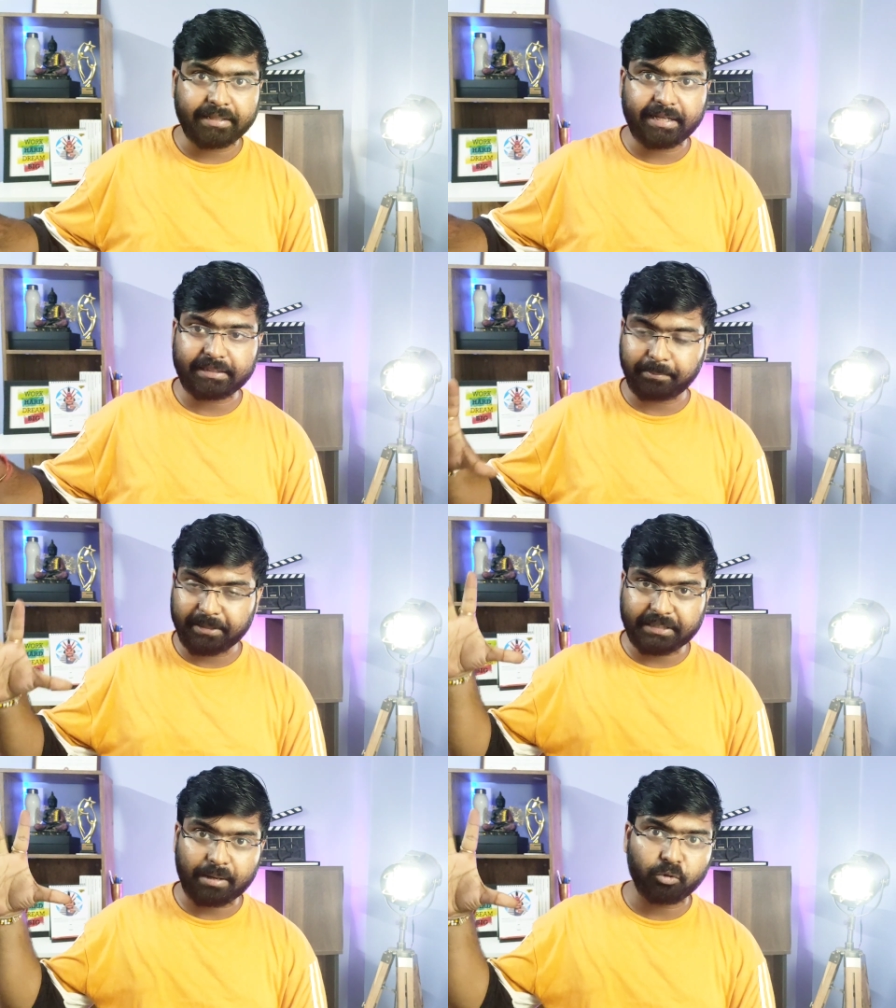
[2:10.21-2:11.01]
দেখতে পাই
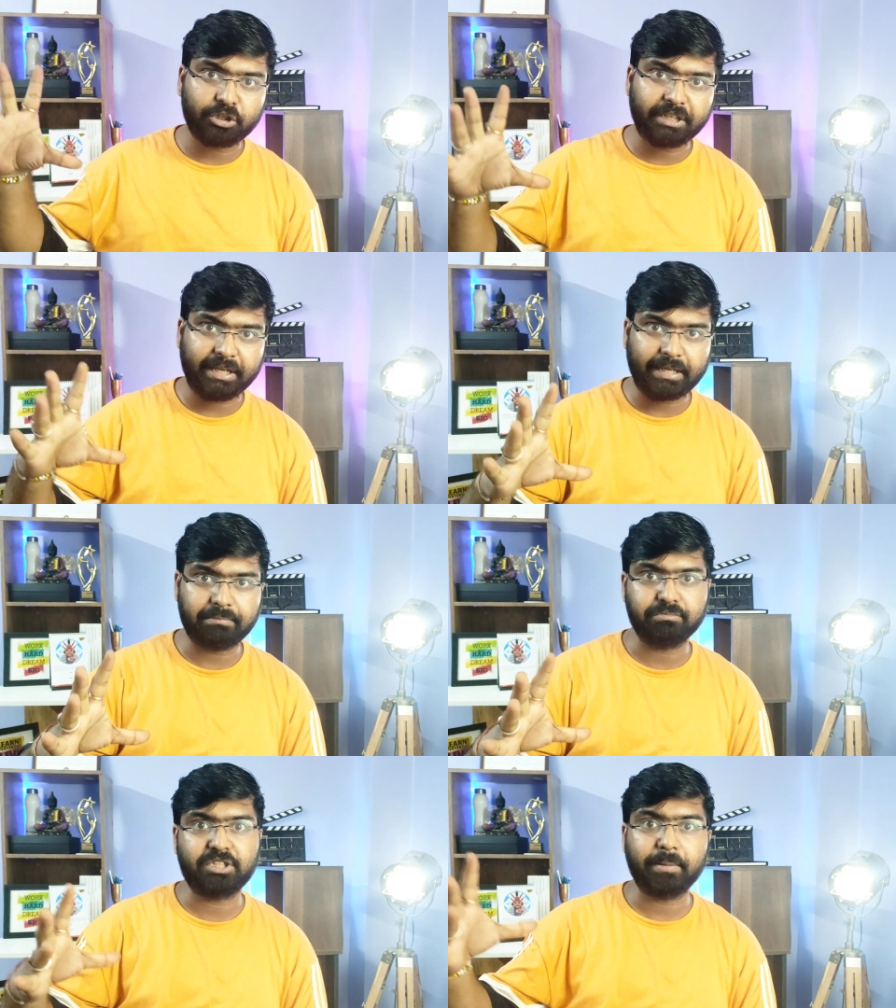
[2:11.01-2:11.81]
তার মধ্যে দেখি
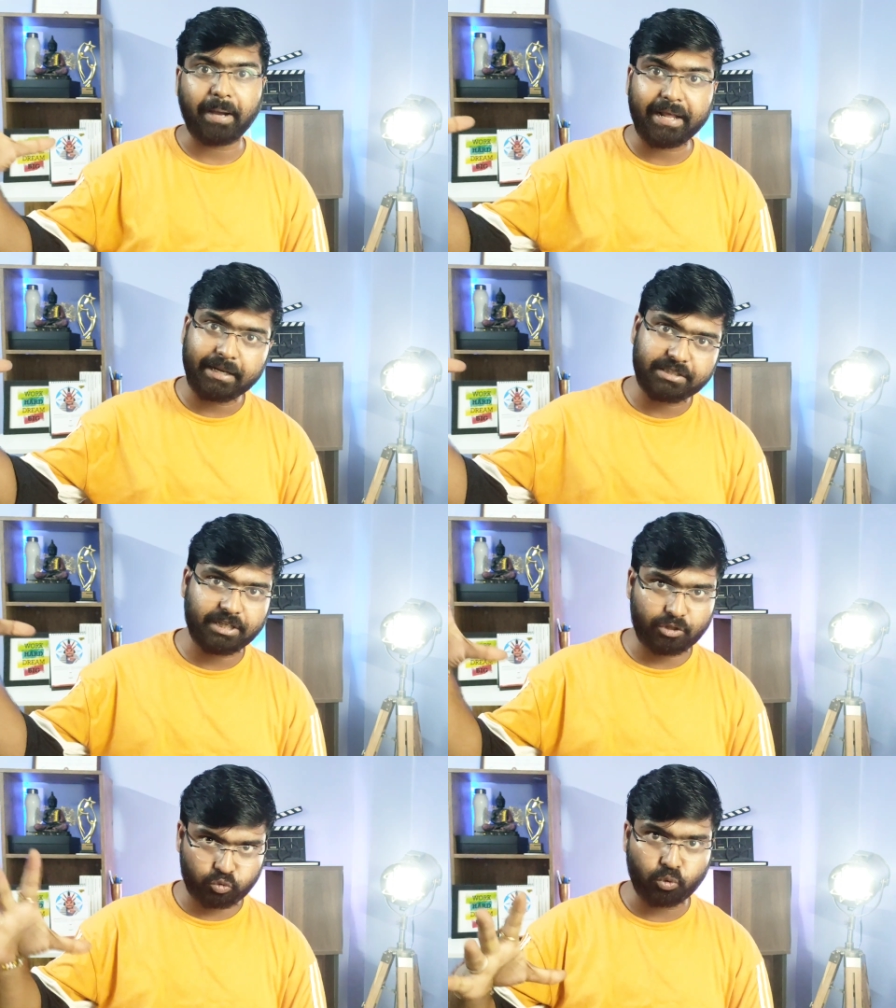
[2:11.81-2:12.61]
যে বাইরের যে
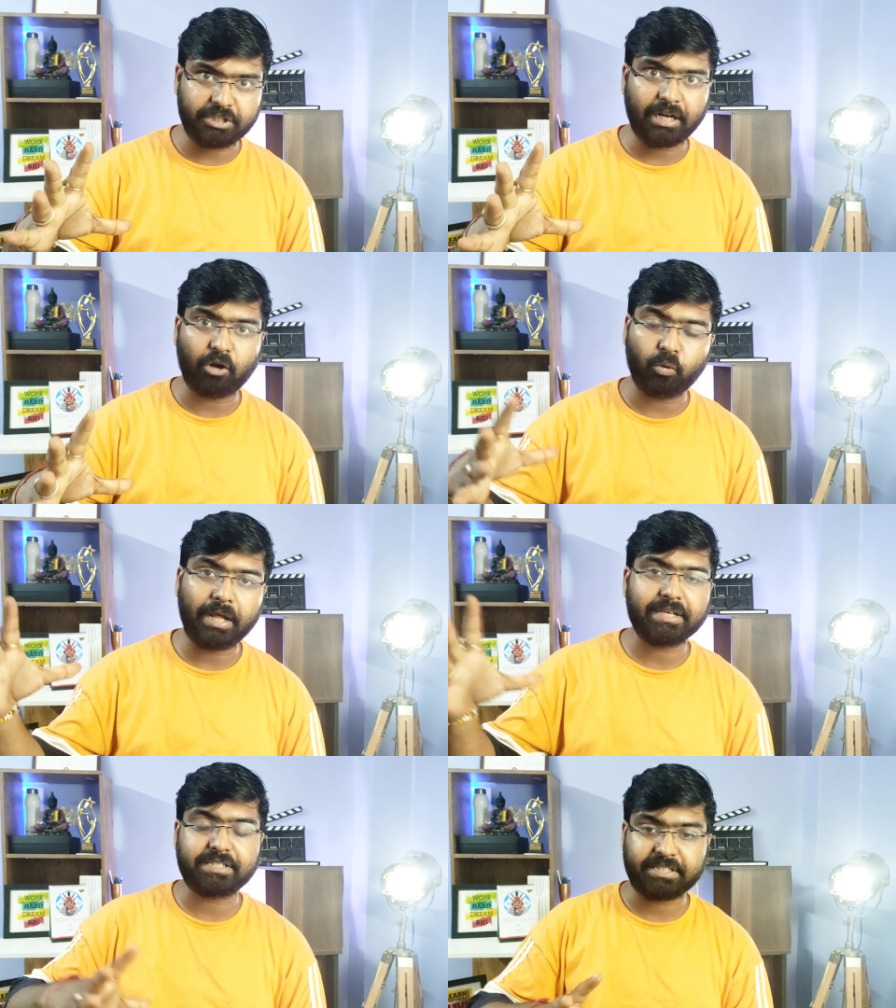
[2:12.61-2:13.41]
সূর্যের আলোটা
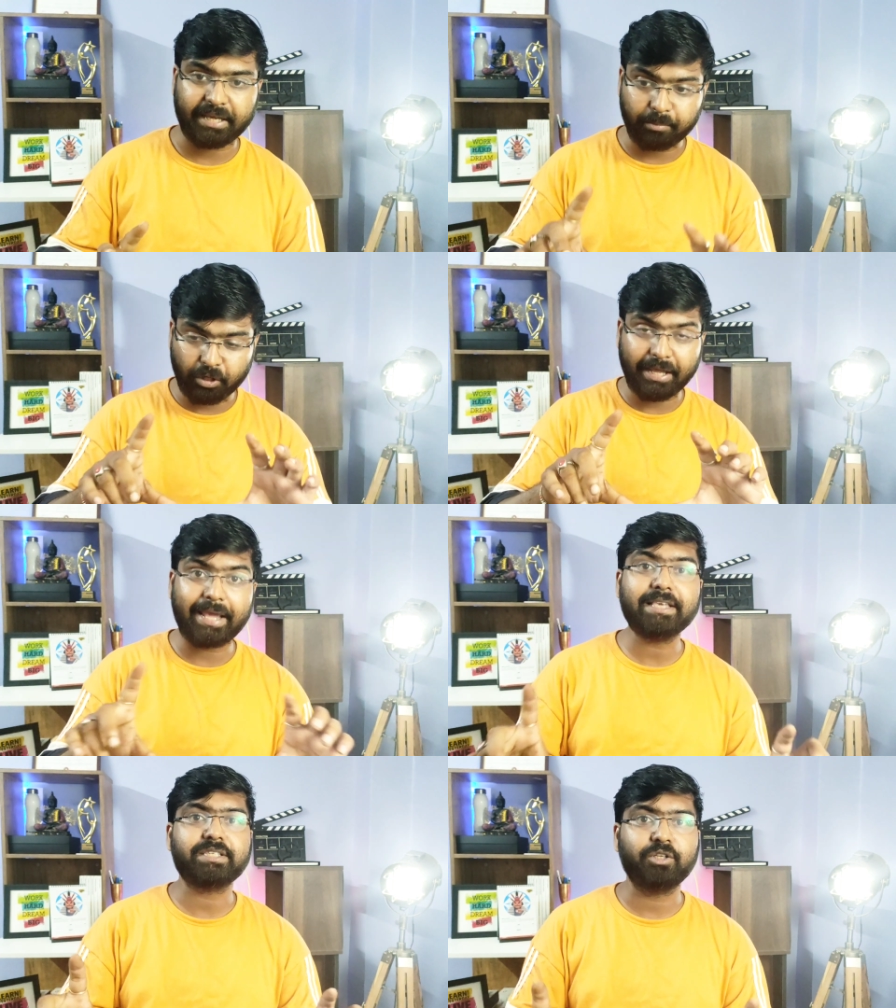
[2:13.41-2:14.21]
আসছে এবং
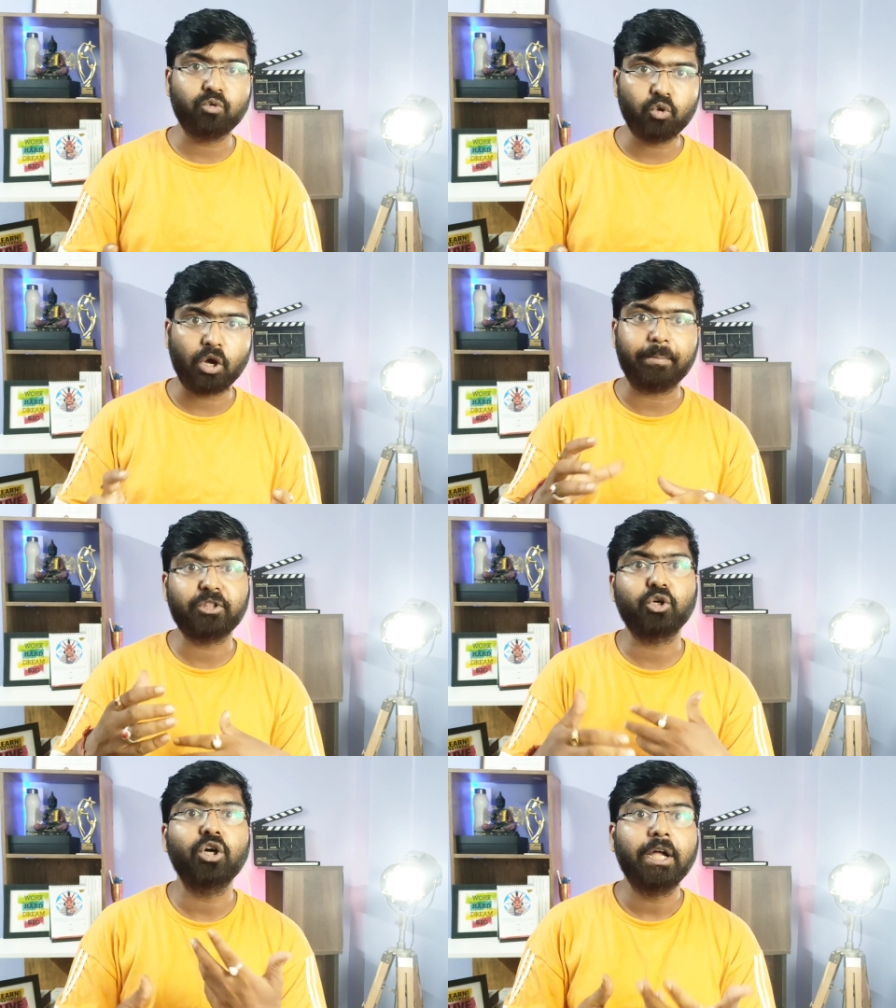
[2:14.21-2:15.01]
এই সিনগুলো আমি
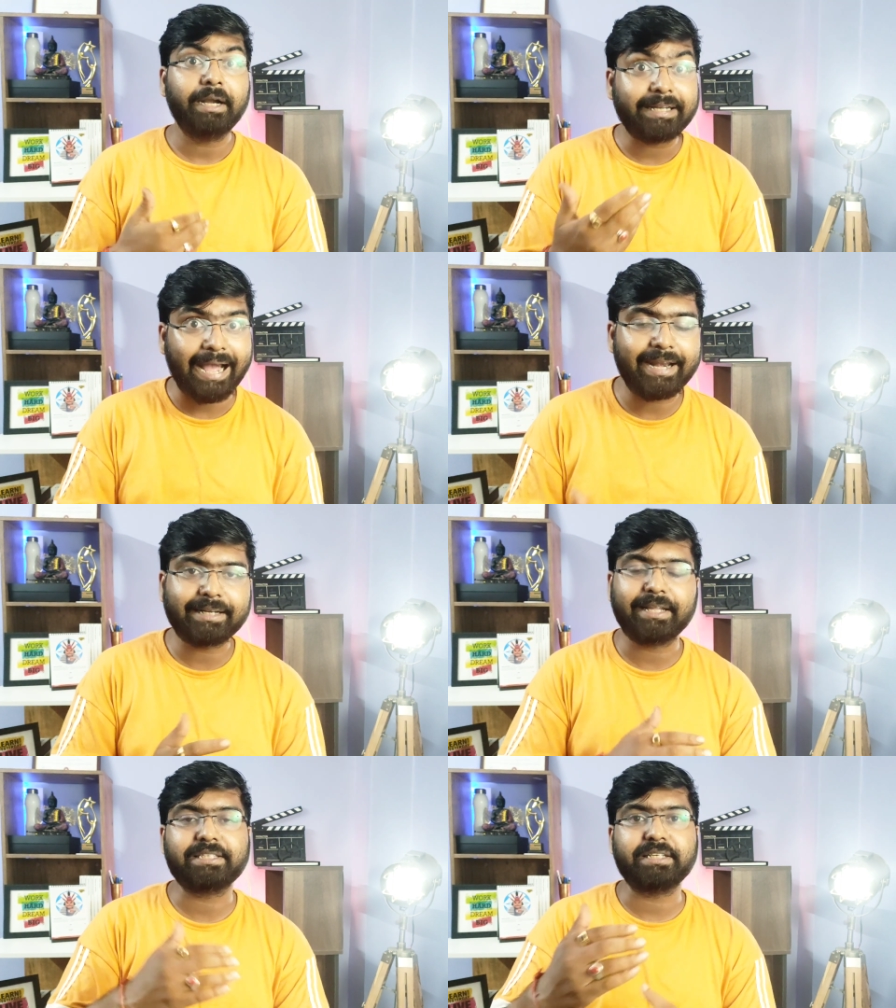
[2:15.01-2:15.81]
তো
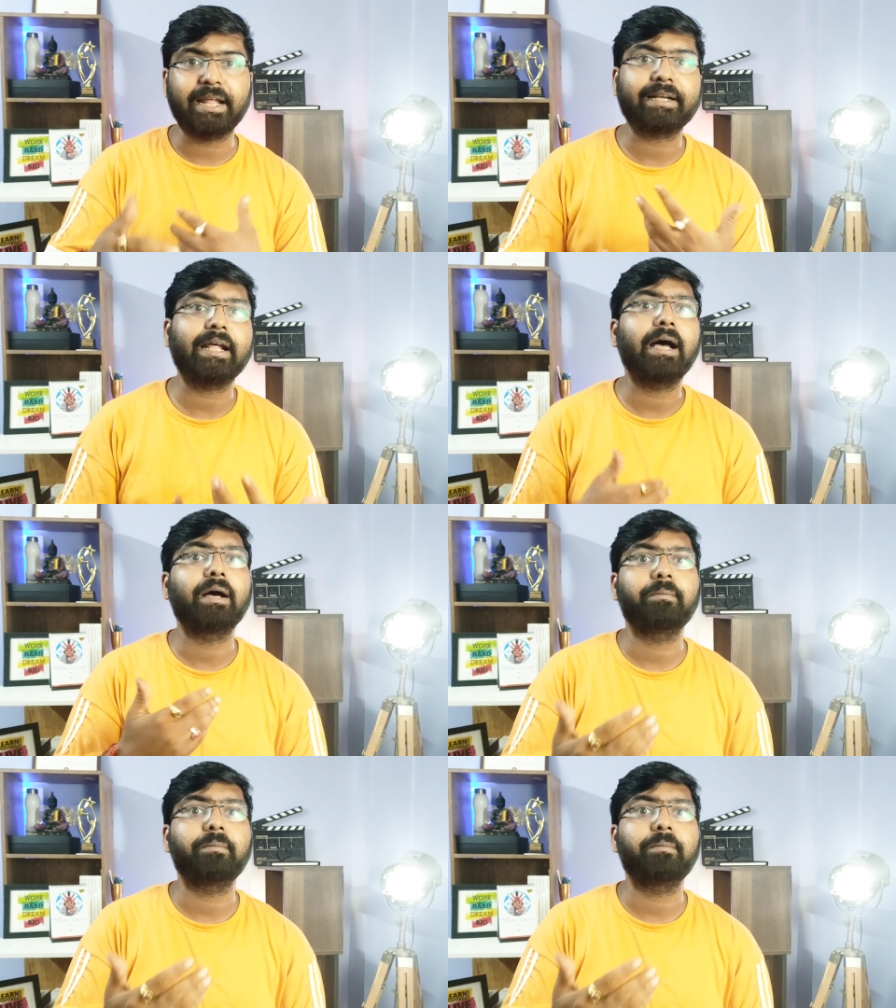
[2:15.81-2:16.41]
ডাইরেক্ট দেখছি না একটা